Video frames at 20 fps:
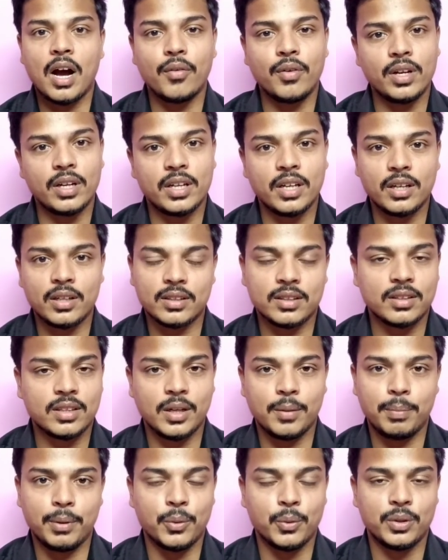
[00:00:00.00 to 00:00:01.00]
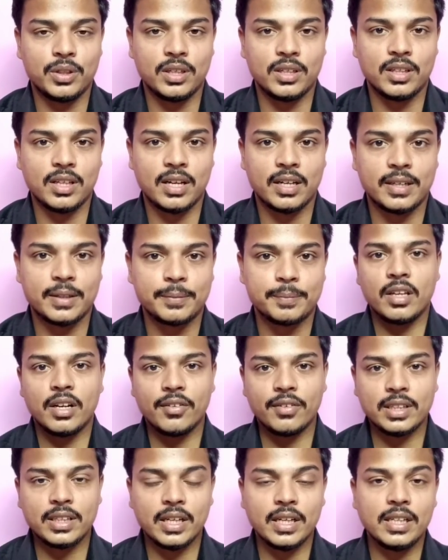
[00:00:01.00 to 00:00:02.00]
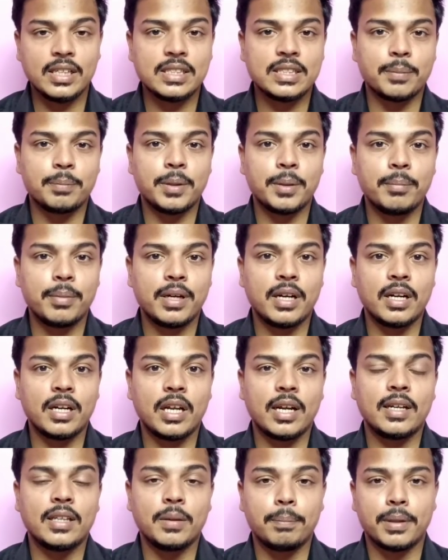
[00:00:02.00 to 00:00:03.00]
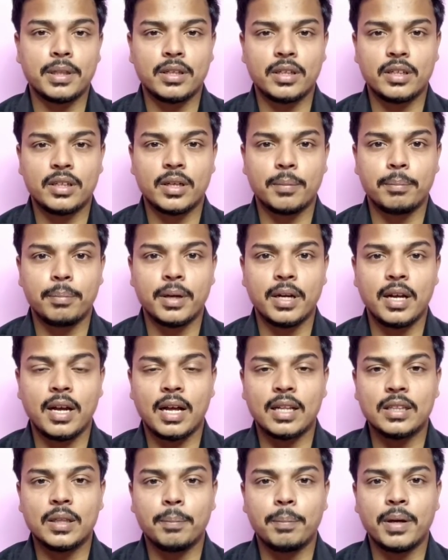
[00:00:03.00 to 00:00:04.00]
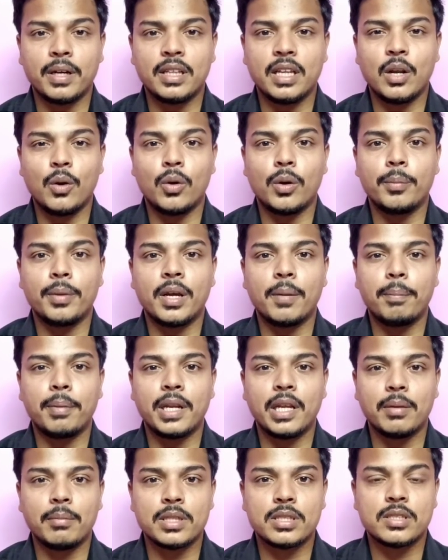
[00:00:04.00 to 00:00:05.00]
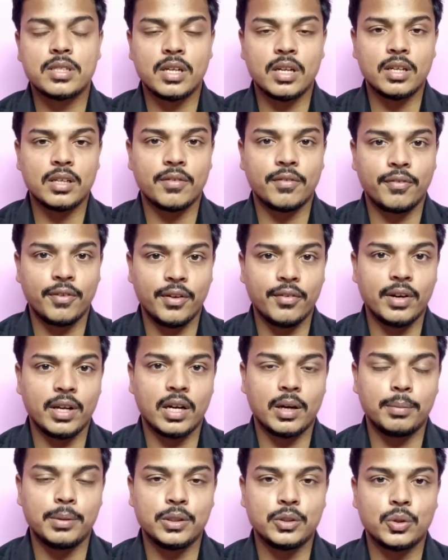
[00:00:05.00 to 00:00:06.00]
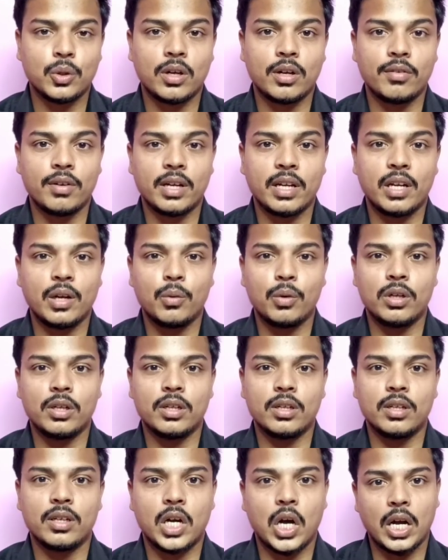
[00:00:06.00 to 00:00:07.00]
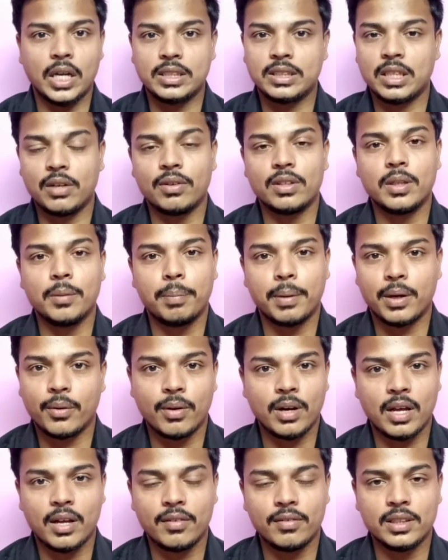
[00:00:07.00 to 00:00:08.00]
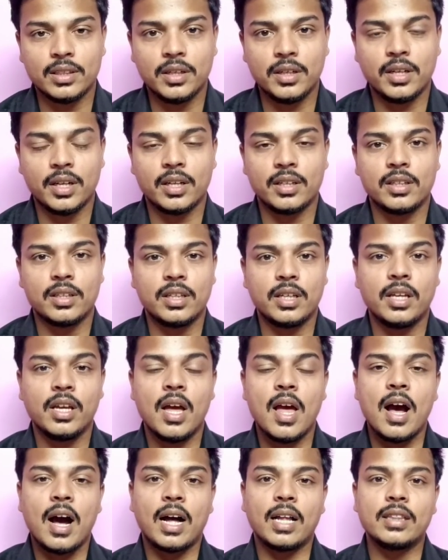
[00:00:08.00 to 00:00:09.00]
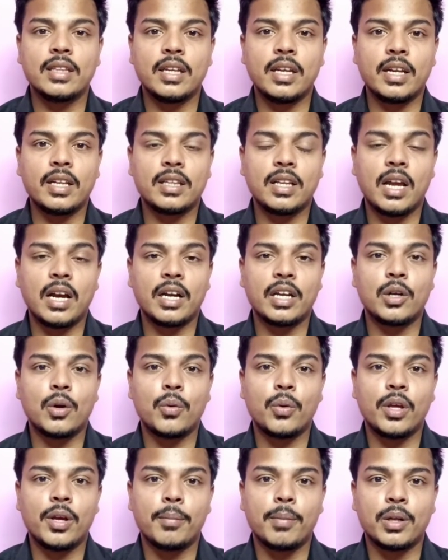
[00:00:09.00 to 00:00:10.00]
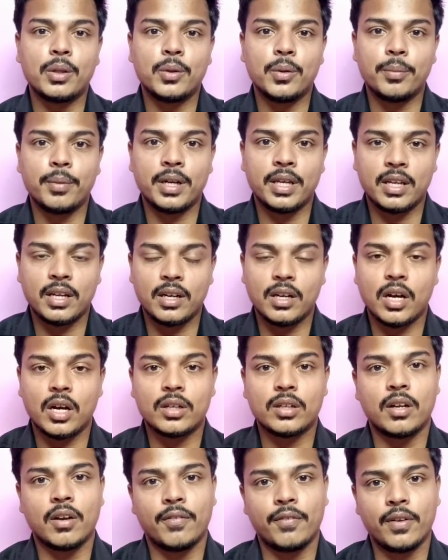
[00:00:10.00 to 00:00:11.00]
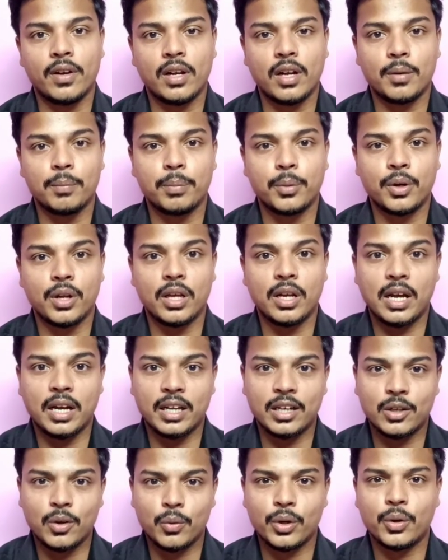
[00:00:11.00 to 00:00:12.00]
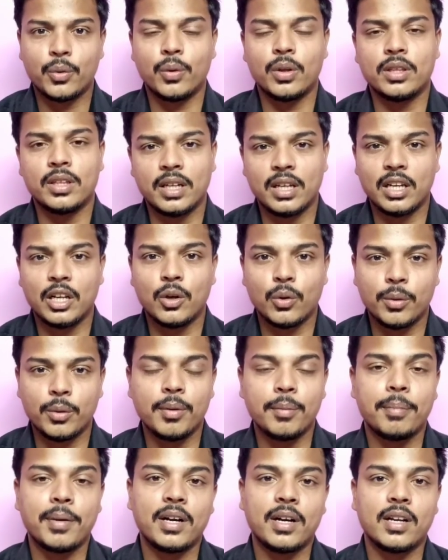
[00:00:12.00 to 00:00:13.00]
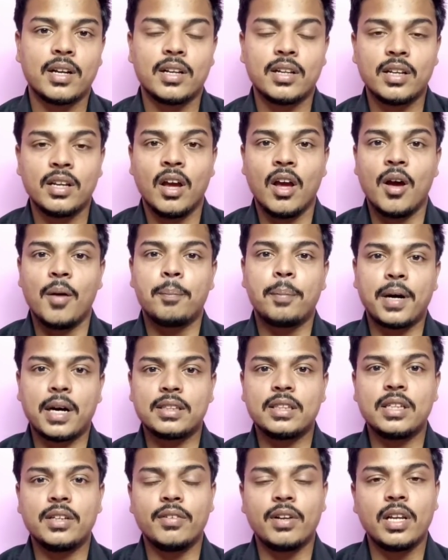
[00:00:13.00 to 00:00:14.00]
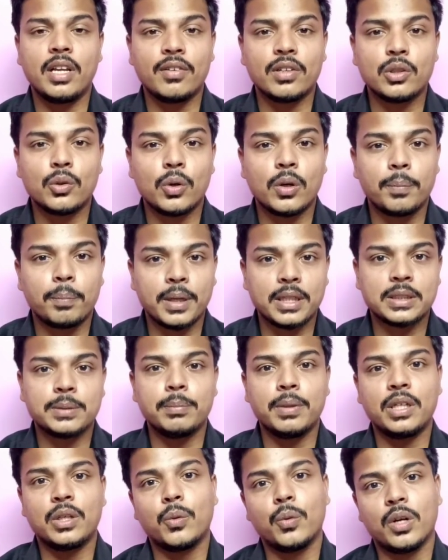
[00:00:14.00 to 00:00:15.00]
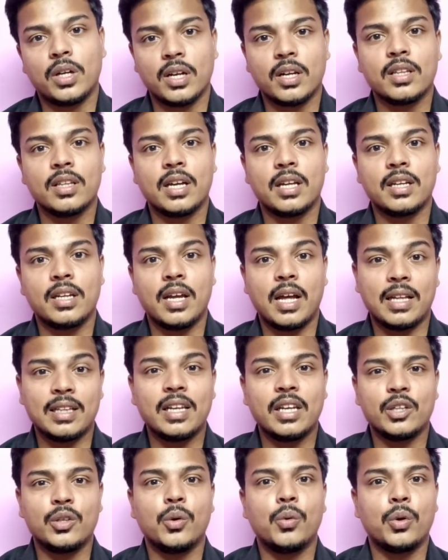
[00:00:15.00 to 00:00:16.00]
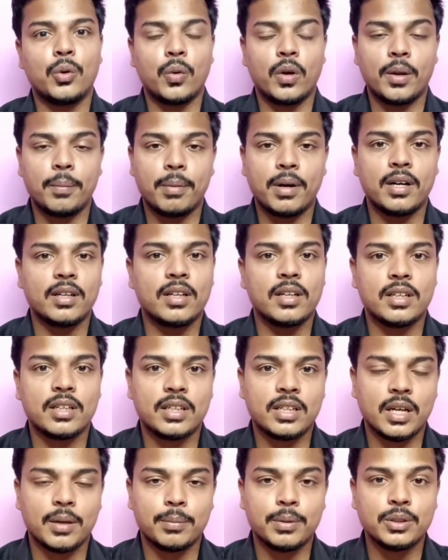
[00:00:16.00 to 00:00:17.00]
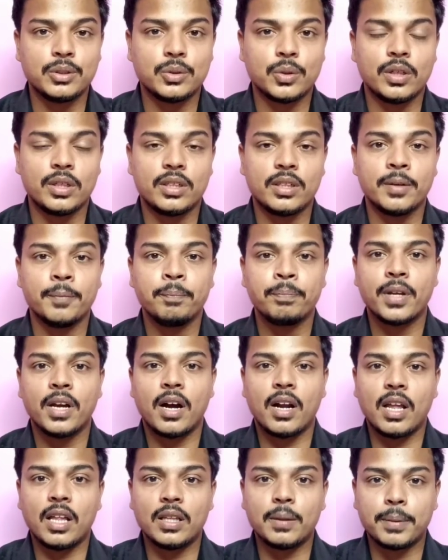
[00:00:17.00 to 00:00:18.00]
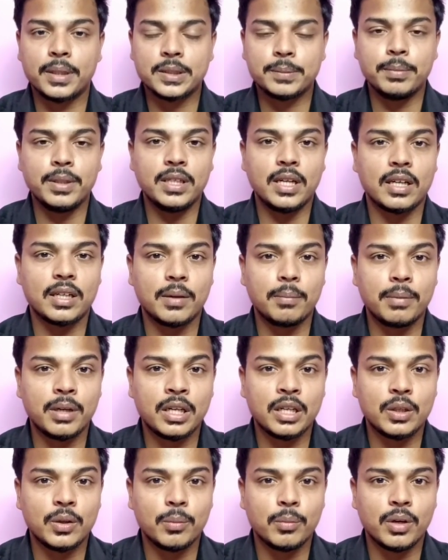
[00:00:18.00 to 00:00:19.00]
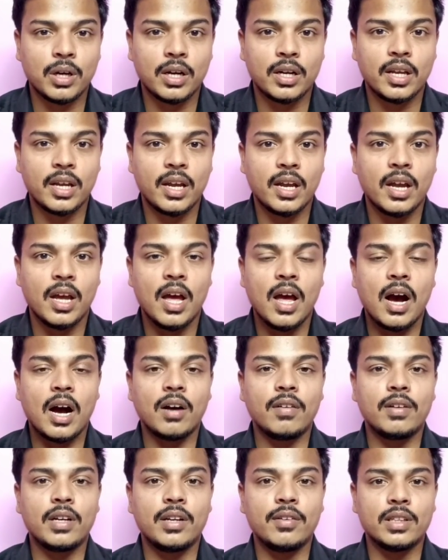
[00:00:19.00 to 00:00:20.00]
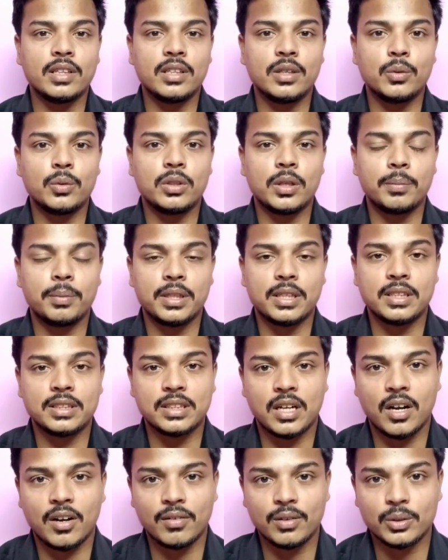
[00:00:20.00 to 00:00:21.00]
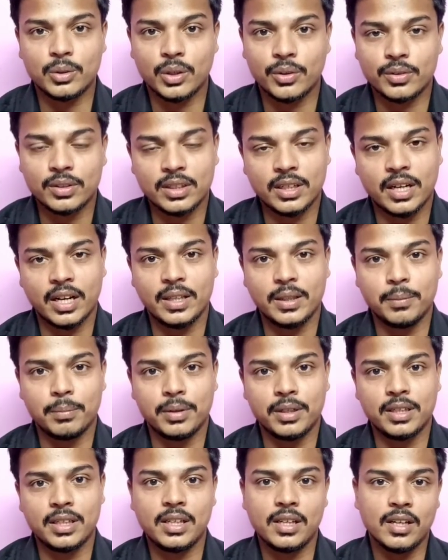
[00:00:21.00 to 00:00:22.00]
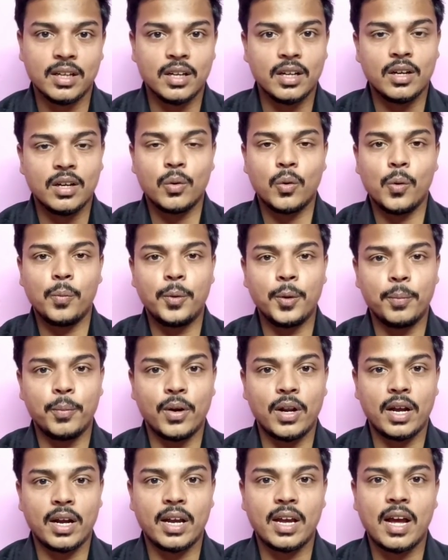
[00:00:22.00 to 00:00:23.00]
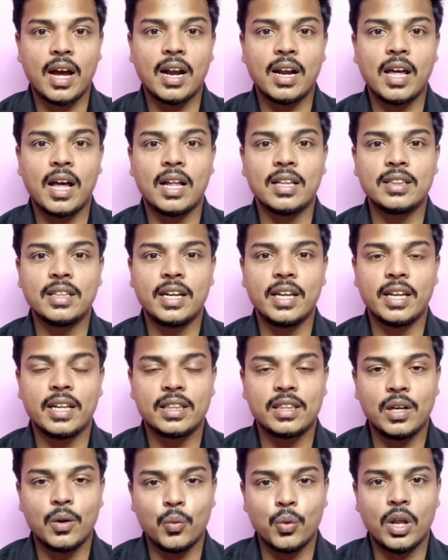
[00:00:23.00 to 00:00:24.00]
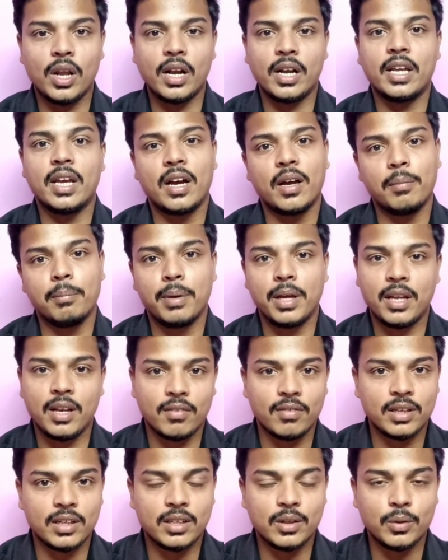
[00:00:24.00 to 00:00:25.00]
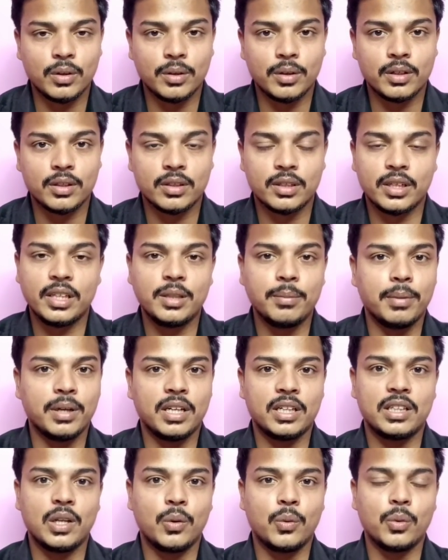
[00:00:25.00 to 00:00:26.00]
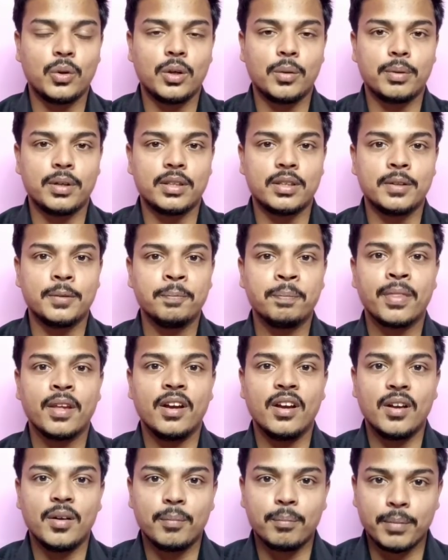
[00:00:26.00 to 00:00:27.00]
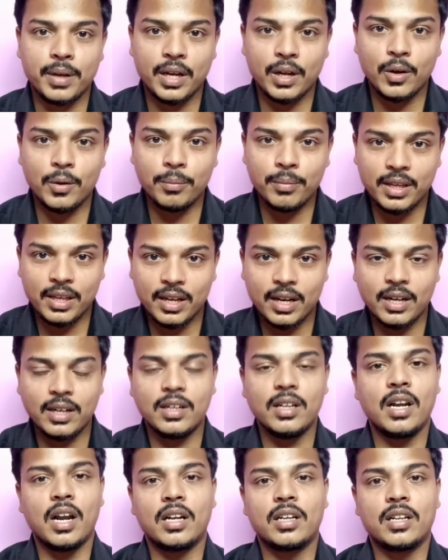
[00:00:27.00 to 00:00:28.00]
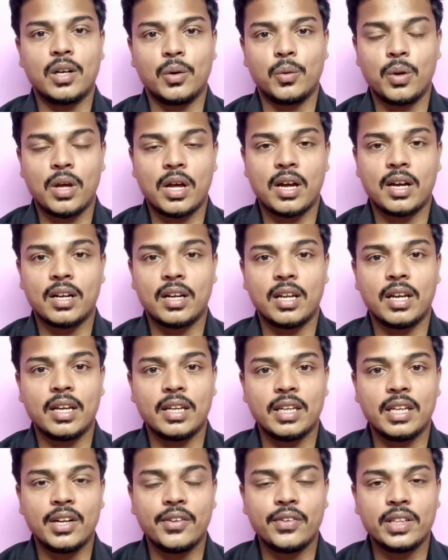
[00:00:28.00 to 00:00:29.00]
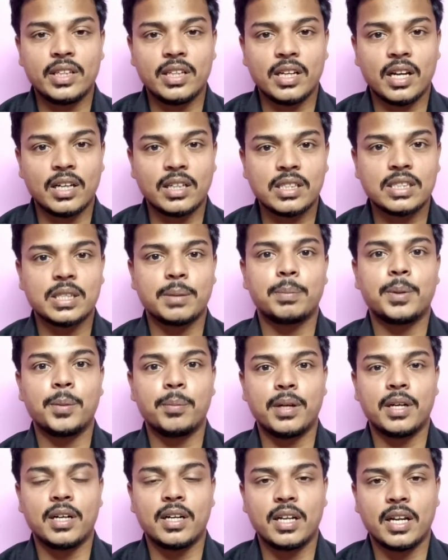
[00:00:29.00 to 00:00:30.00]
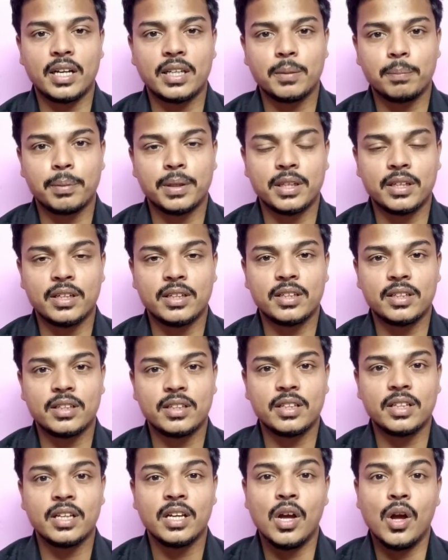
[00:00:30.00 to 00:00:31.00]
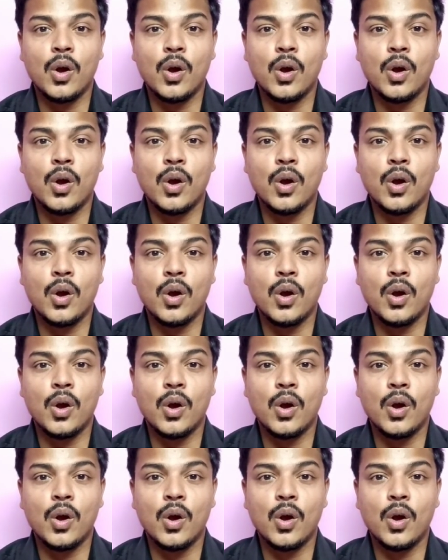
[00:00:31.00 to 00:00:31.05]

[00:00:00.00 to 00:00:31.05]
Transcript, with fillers: அவருக்கு திருப்பி கொடுத்துருந்தாங்க இருபத்தி ரெண்டு செப்டம்பர் ரெண்டாயிரத்தி பதினெட்டு அப்போ அந்த பகுதியில் ஒரு மிகப்பெரிய மிஸ்ட்ரி ஃபீவர் அப்படின்னு சொல்கிற வகையில் ஒரு காய்ச்சல் வந்து பரவலாக வந்துக்கிட்டே இருந்தது அந்த நேரத்தில் அங்கே இருக்கக்கூடிய மருத்துவமனைக்கு டாக்டர் கஃபீல் கான் போகிறாரு அங்கே இருக்கக்கூடிய குழந்தைகள் எல்லோருமே பார்க்குறாரு பார்த்துட்டு வெளியே வந்து ஒரு ப்ரெஸ் மீட் கொடுக்க இருந்தார் அதில் ஏதோ ஒரு குறைபாடுகள் இருக்குது அப்படின்னு சொல்லிட்டு ஆனால் அந்த ப்ரெஸ் மீட் அட்டன் பண்ணுறதுக்கு முன்னாடியே அவரே வந்து உத்தரப்பிரதேச காவல்துறை வந்து கைது பண்ணி கூப்பிட்டு போகிறாங்க ஆனால் அந்த நேரத்தில் உடனடியாக பெயில் அவருக்கு நீதிமன்றத்தில் கொடுக்கப்படுது மேலும் இரண்டு நாட்கள் கூட ஆகலை இருபத்தி நான்கு செப்டம்பர் ரெண்டாயிரத்தி பதினெட்டுக்கு